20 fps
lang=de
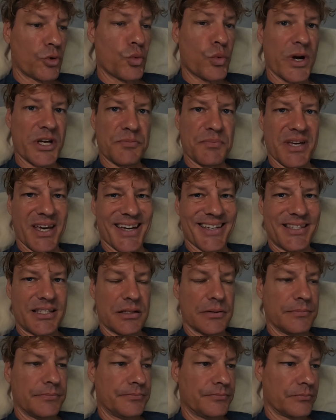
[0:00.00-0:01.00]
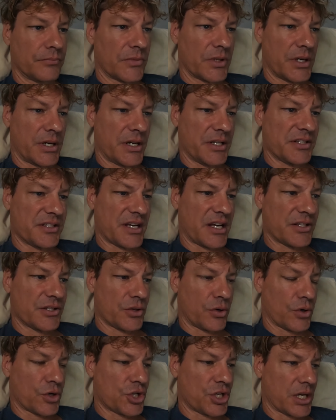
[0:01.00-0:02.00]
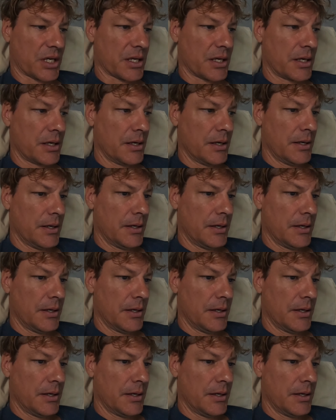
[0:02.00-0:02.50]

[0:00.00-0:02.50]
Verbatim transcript: USPS äh, die Sachen zurückschicken.